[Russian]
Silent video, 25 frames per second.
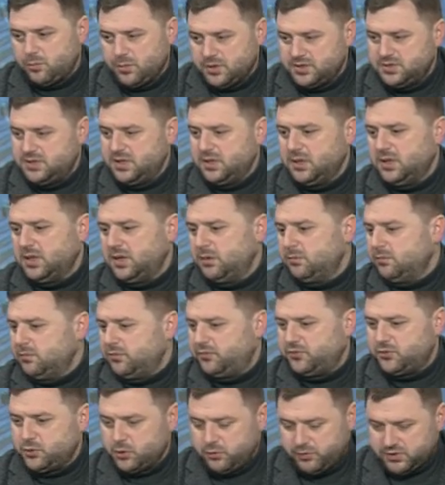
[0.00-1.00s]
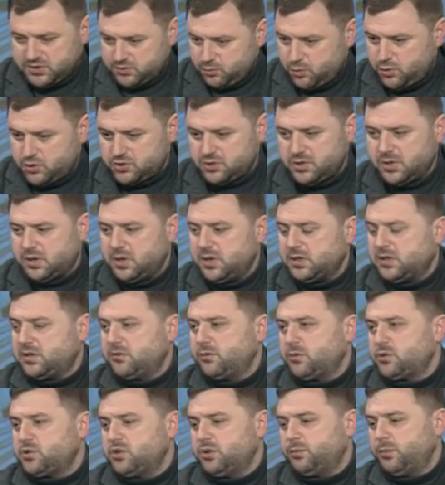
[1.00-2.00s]
Мы сделаем все возможное для
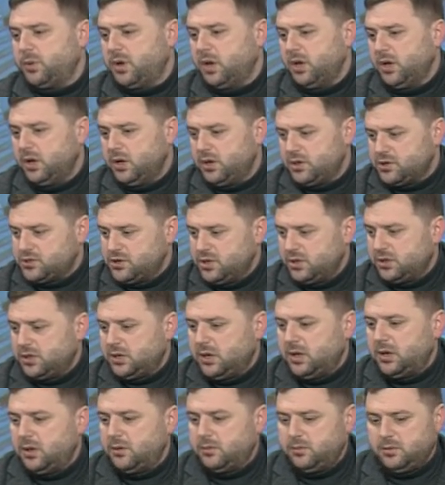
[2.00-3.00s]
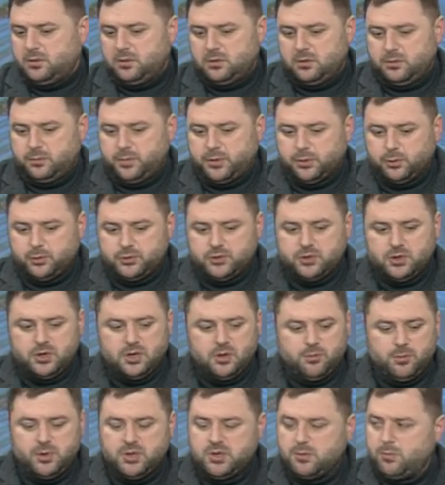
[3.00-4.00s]
того, чтобы жители э,
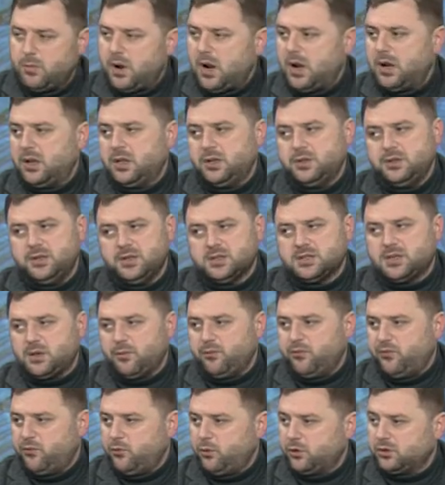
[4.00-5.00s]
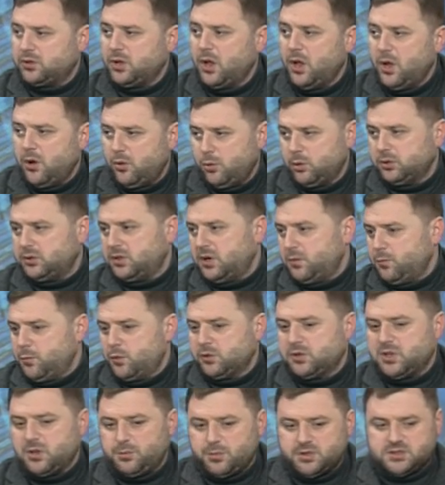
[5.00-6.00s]
получили минимальный дискомфорт от
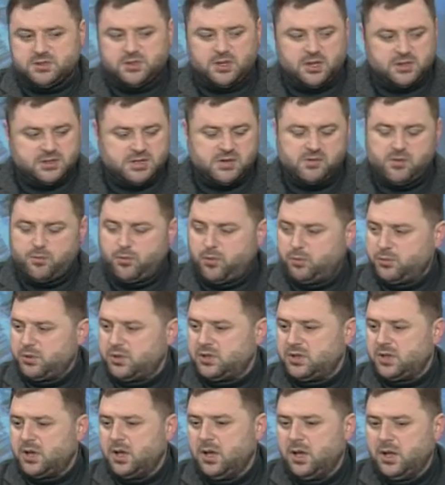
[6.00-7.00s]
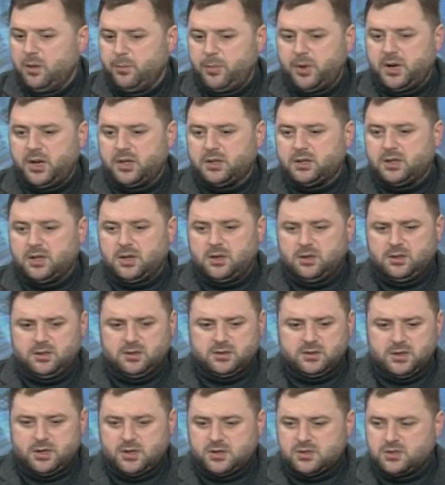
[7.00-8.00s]
ремонта моста. Если вы помните, порядка,
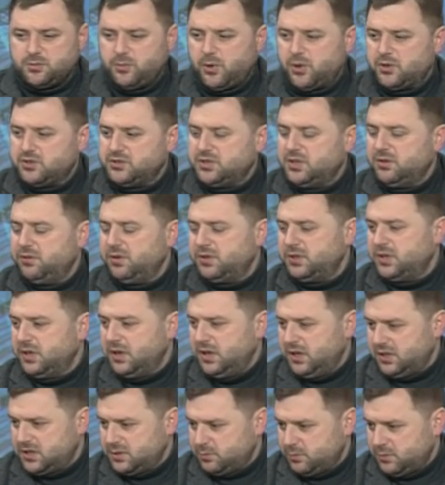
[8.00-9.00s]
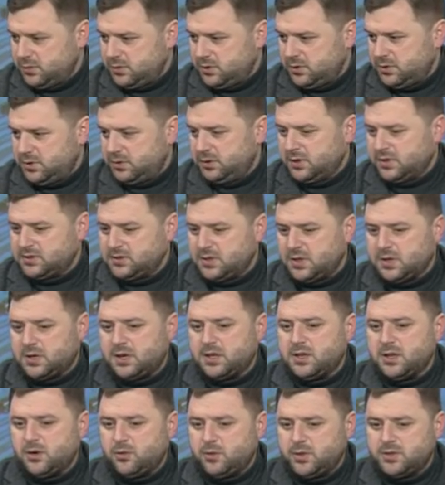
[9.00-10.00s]
если я не ошибаюсь, 9 или лет э, назад,
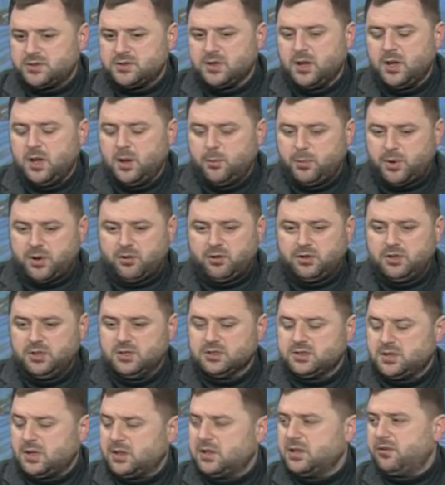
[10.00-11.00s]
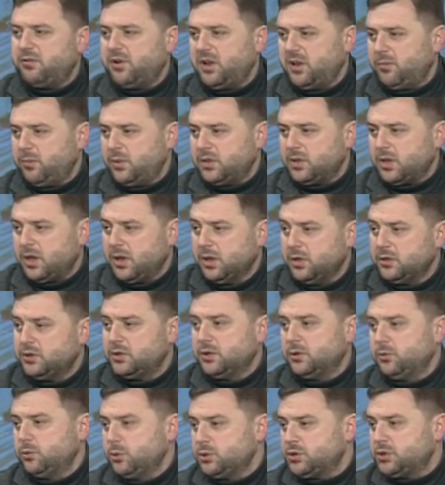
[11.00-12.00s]
когда у нас проводился одновременно
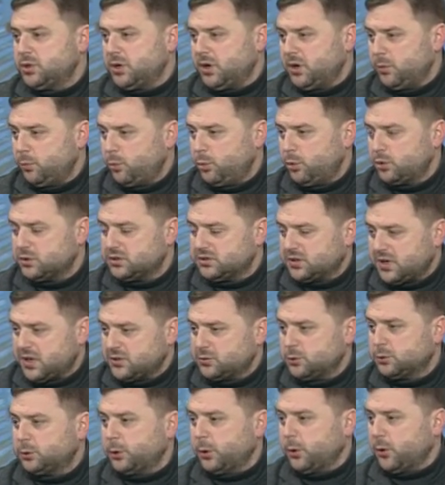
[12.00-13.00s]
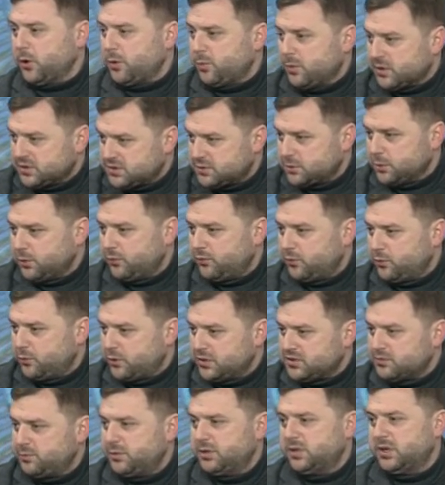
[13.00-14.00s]
текущий ремонт сразу трех мостов. У
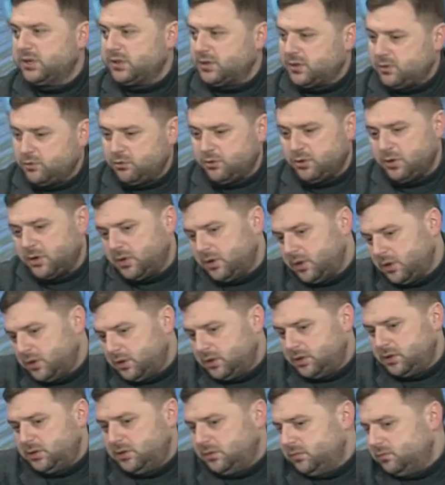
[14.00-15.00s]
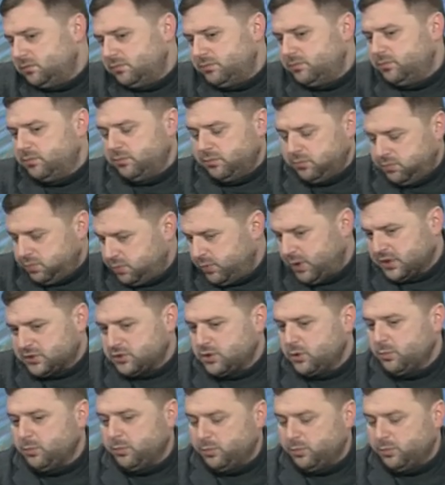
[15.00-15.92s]
нас было и такое. И особ...